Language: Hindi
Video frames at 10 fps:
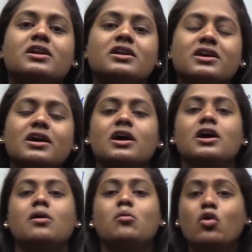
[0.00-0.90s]
ठीक है
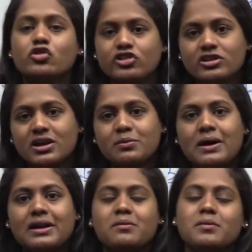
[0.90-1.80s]
मोशन के
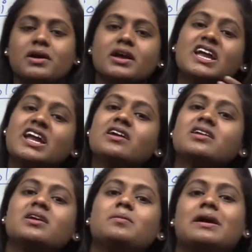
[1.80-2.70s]
बारे में
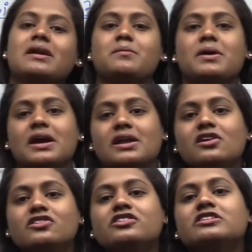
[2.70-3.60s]
हीट के बारे में
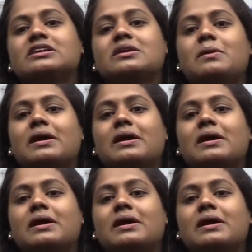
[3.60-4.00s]
एनर्जीज़ के